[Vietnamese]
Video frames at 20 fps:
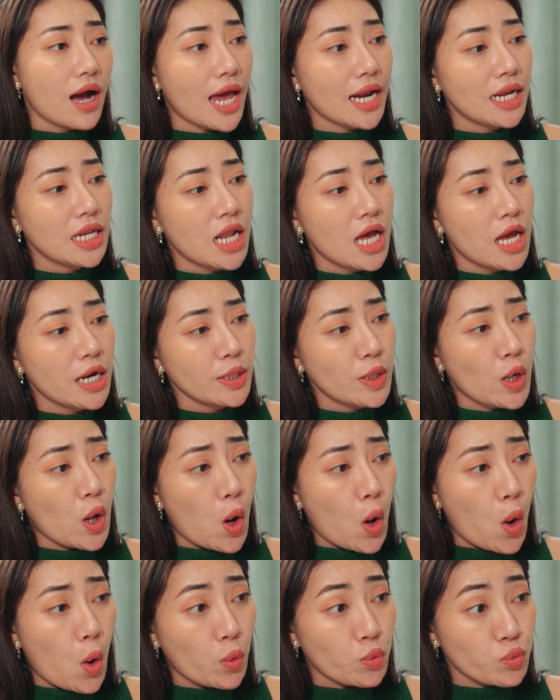anh lên
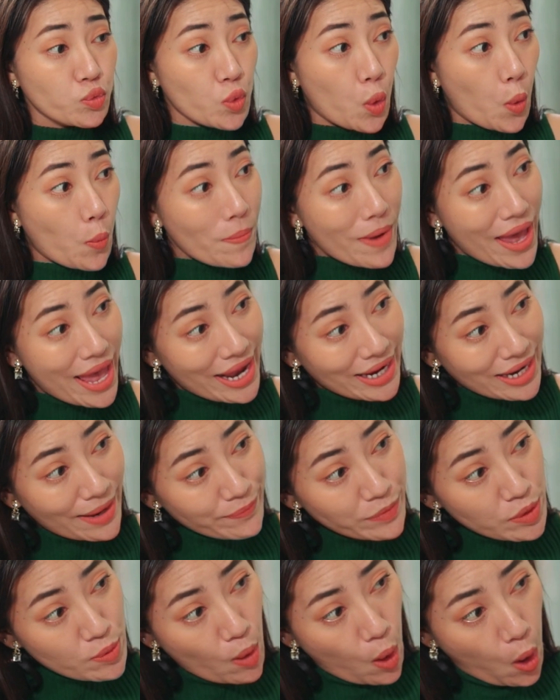đồ cũng bén lắm
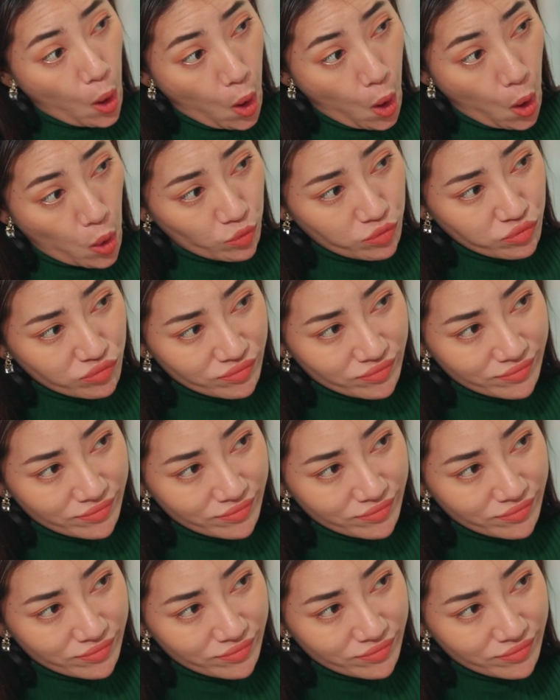chứ bộ.